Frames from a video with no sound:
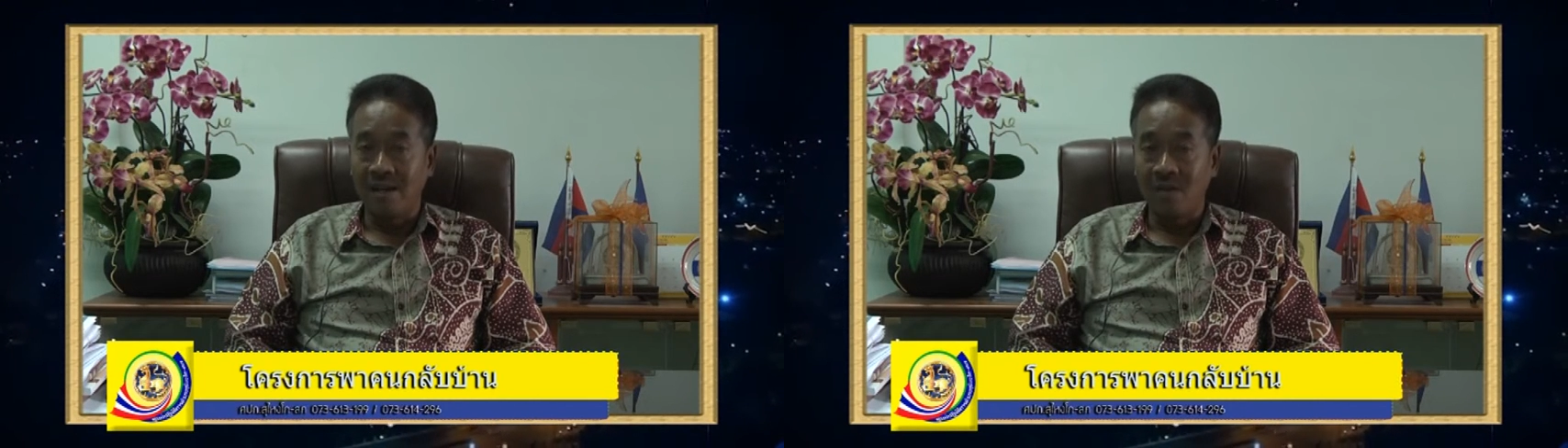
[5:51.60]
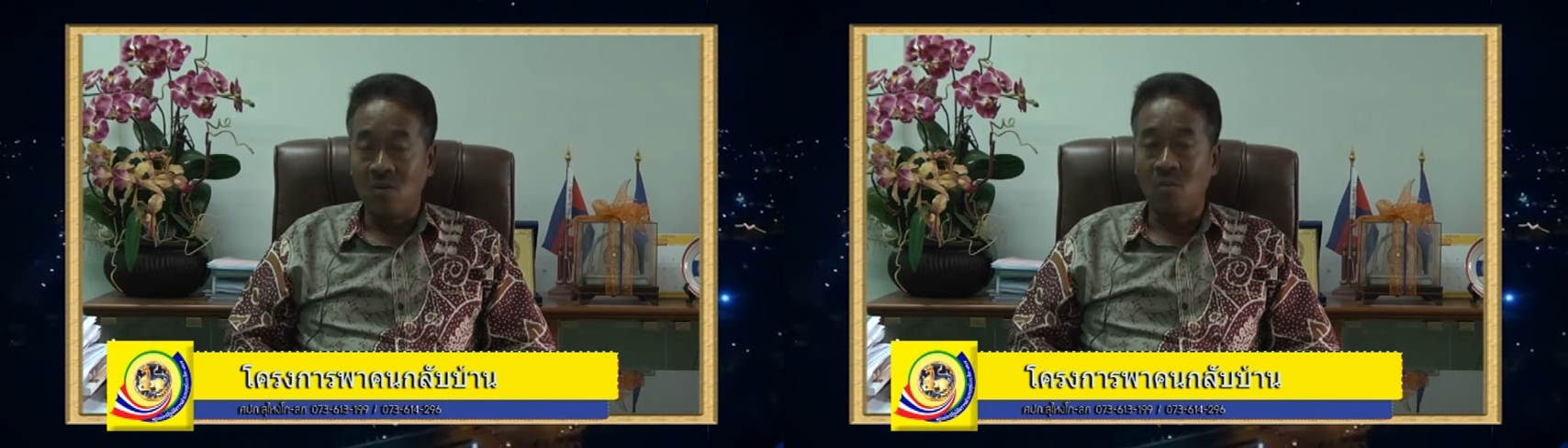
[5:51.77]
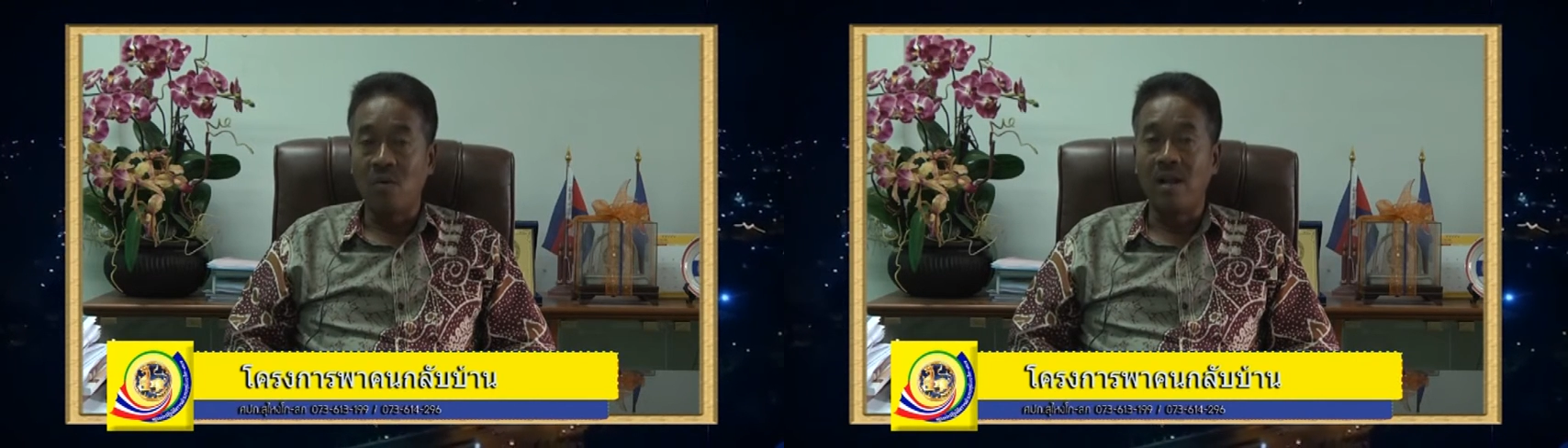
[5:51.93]

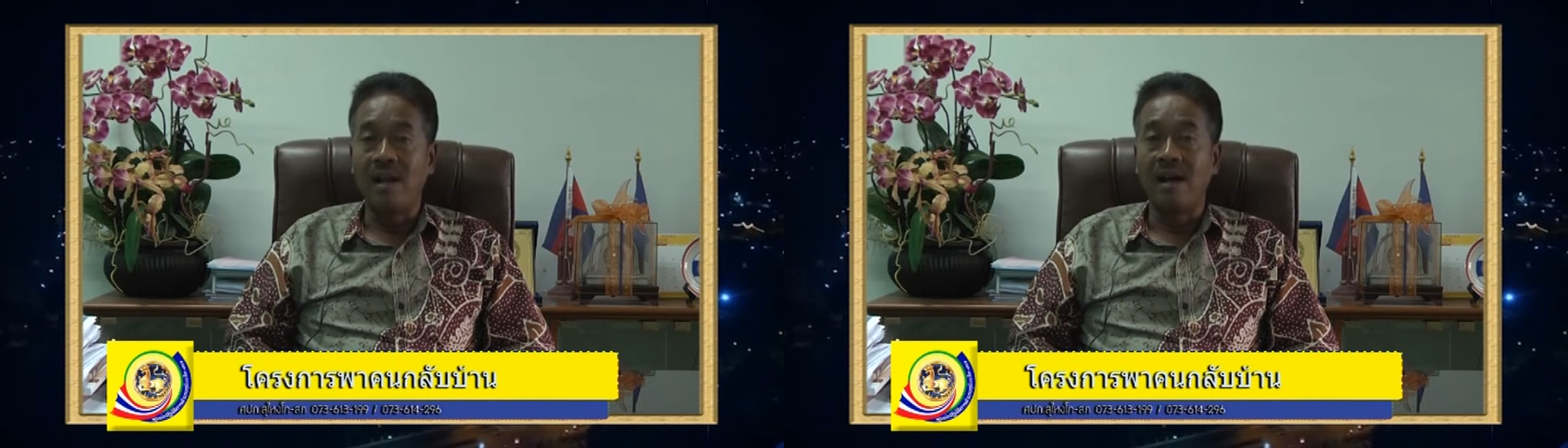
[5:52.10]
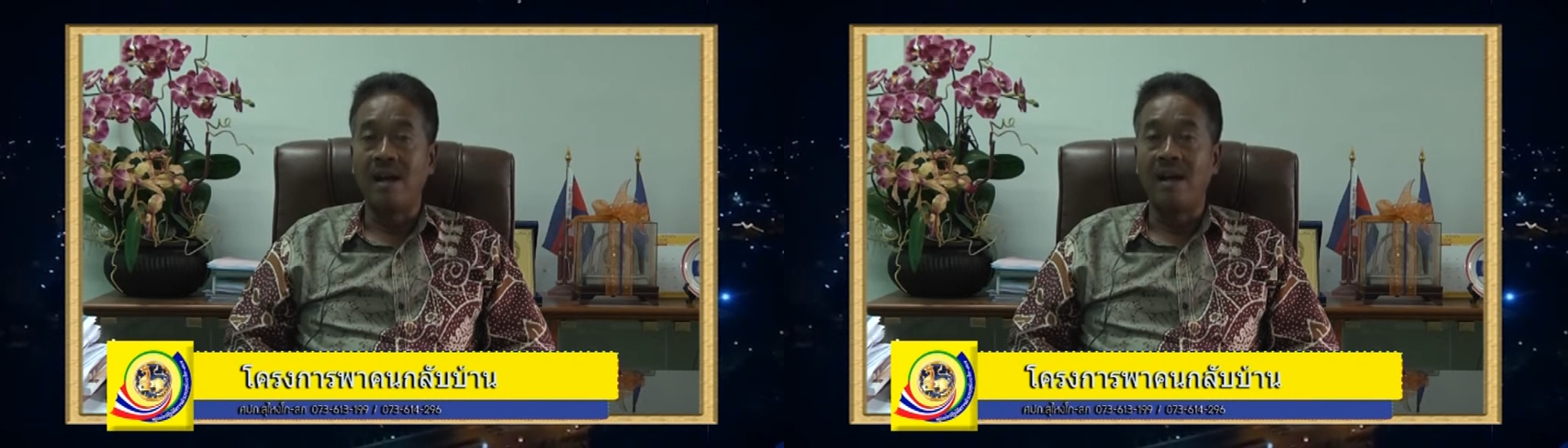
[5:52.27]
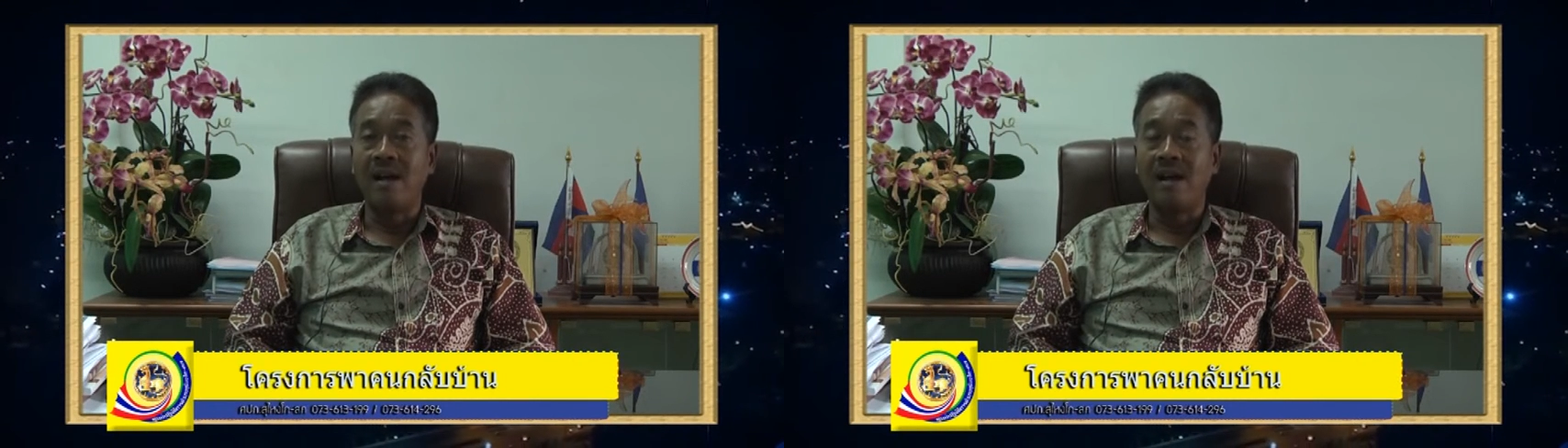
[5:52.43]
ทุกเวลา
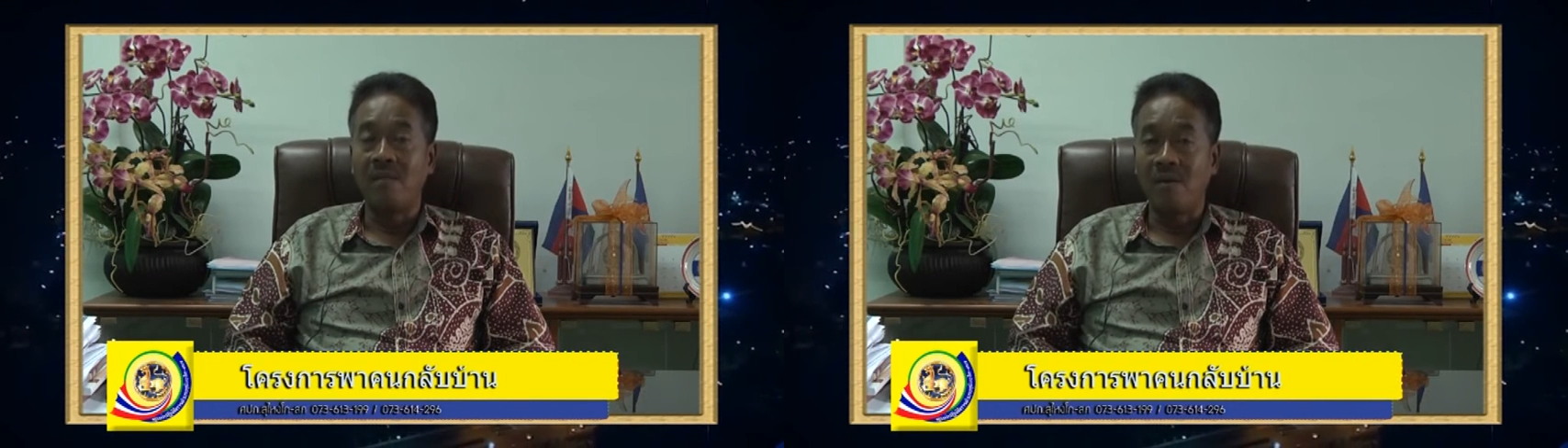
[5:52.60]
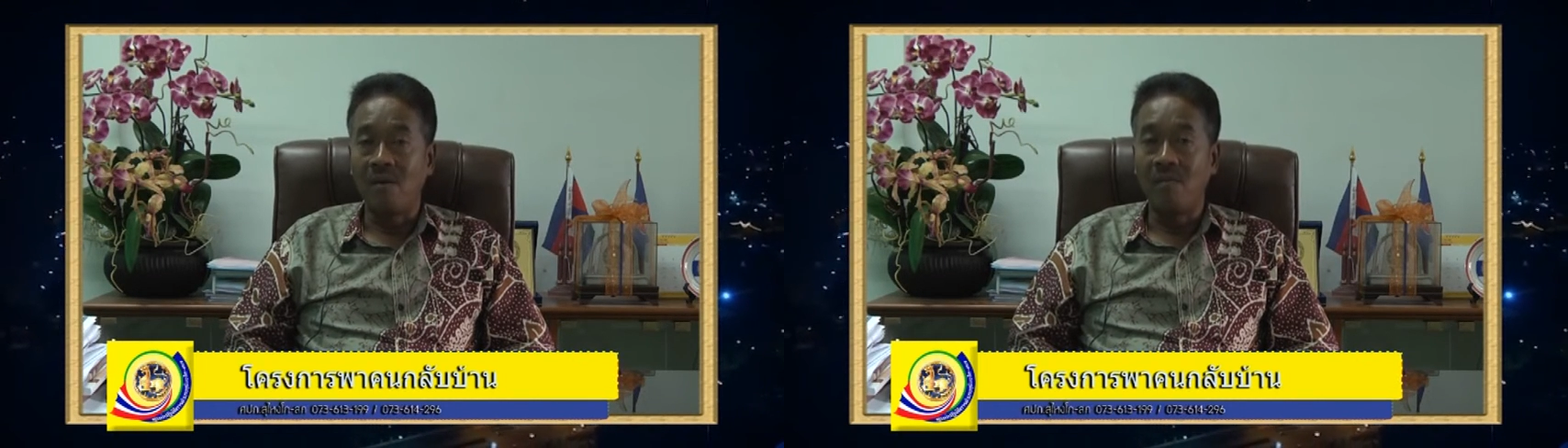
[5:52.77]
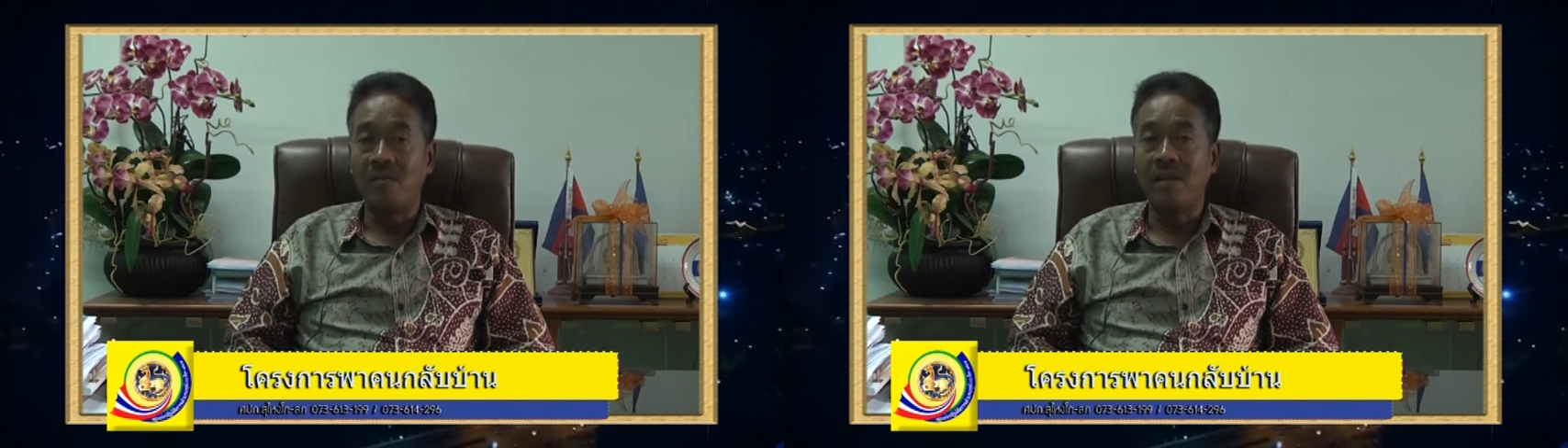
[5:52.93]
พ
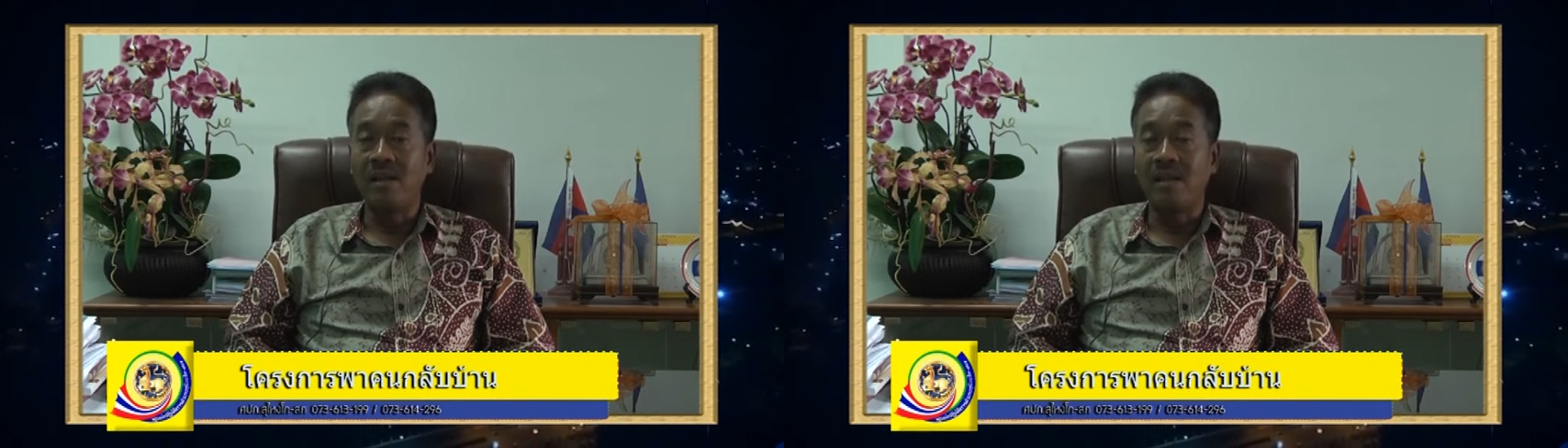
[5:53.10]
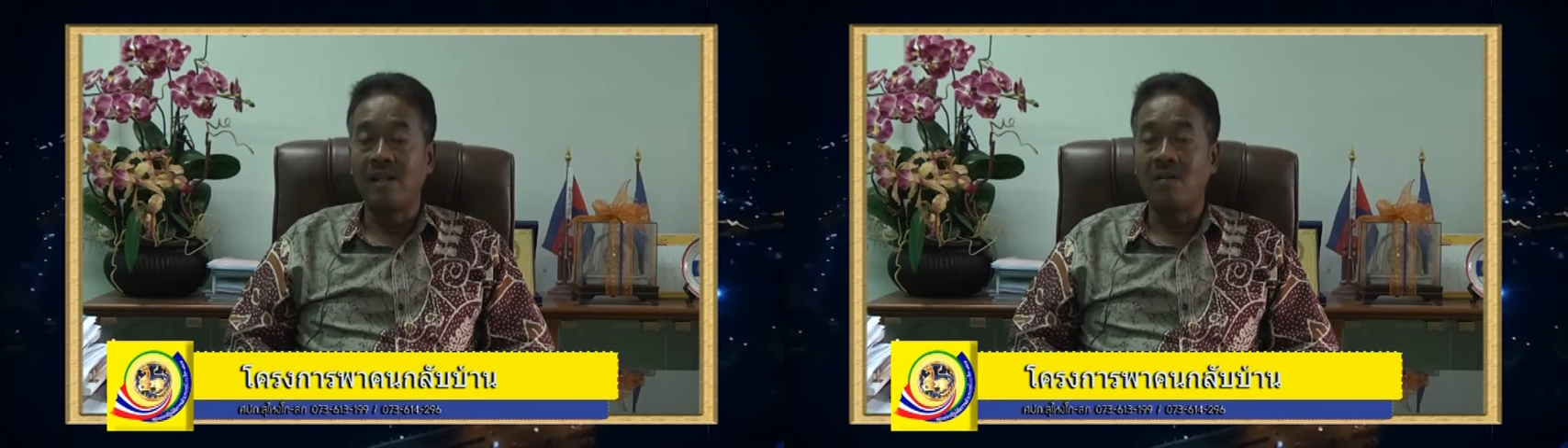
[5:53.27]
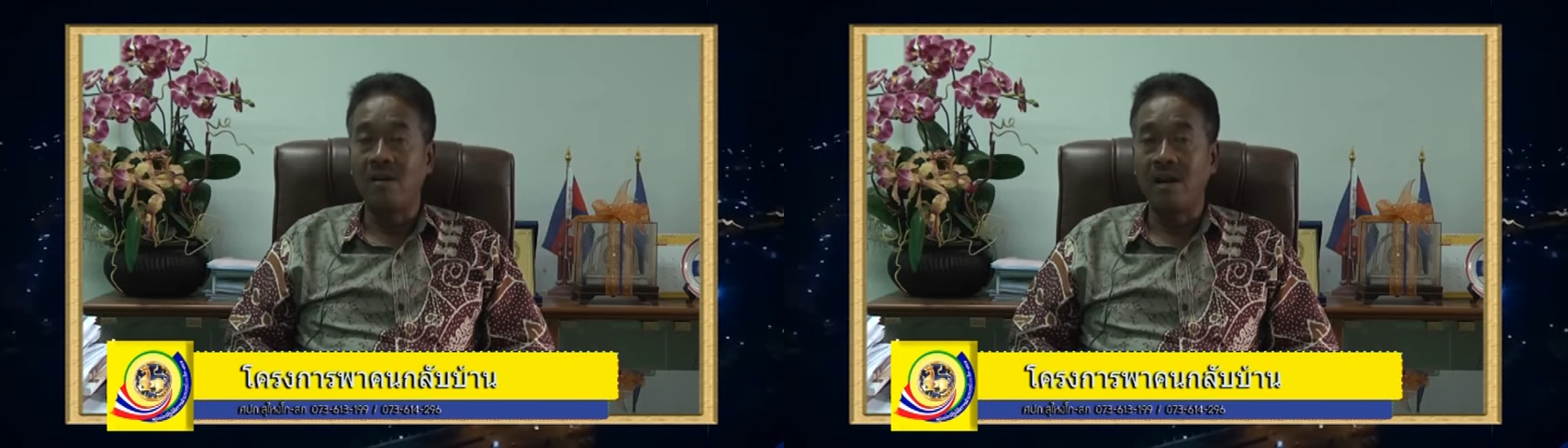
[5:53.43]
ร้อมที่จะ
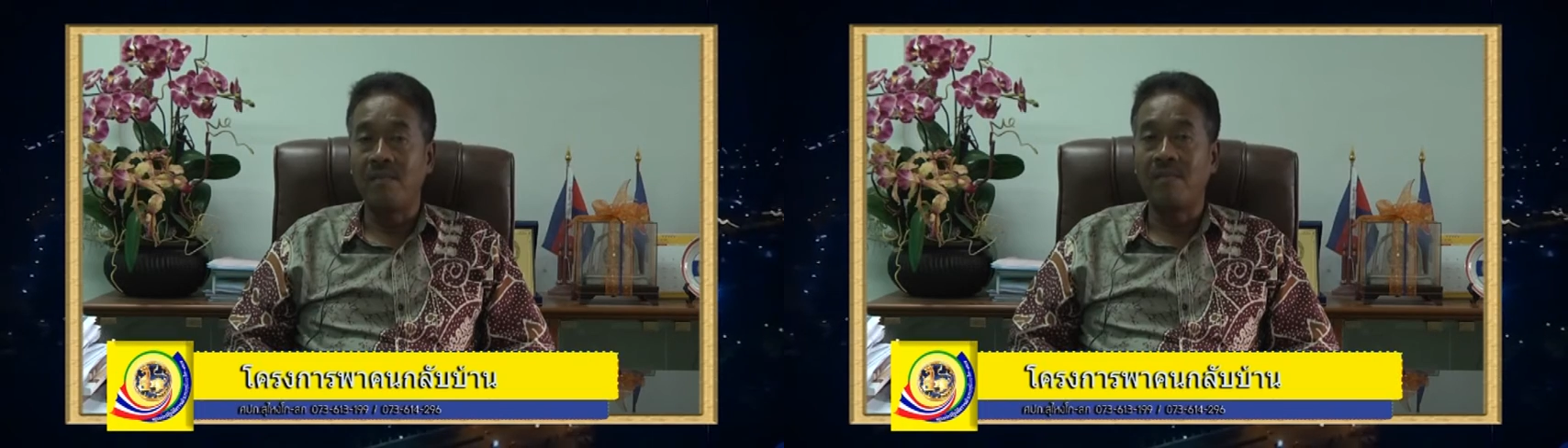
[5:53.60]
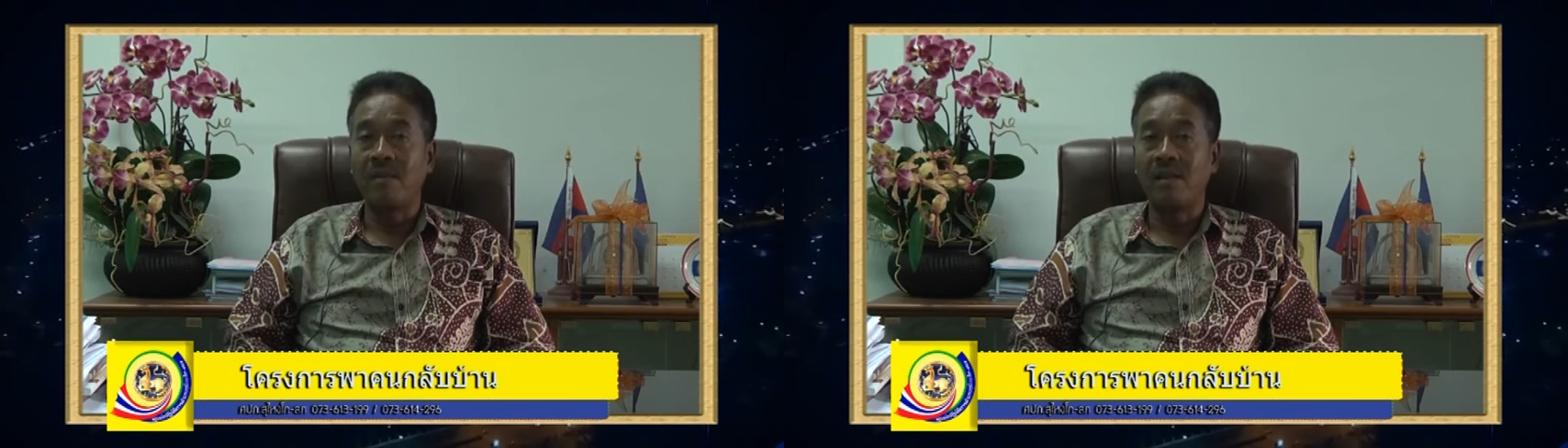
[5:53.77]
ต้อนรับ